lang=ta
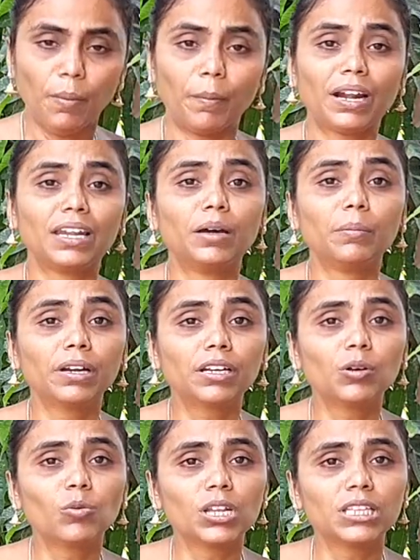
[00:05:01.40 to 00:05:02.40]

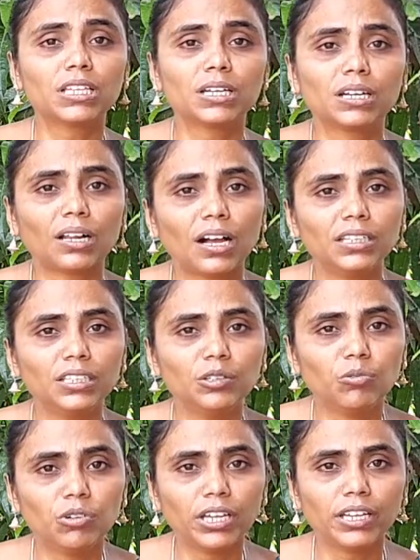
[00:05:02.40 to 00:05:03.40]
மண்டமர்க்கு உடைந்தன நாயின்
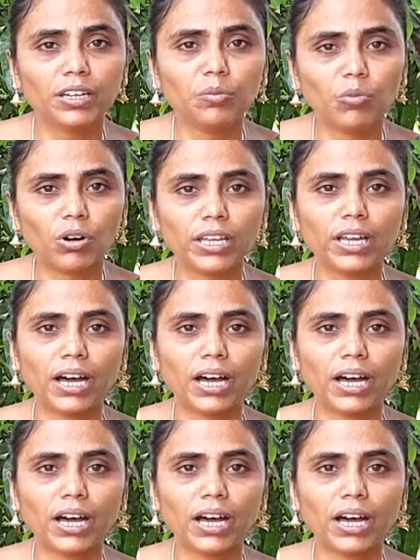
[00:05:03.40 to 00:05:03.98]
உண்டையன் என் முளை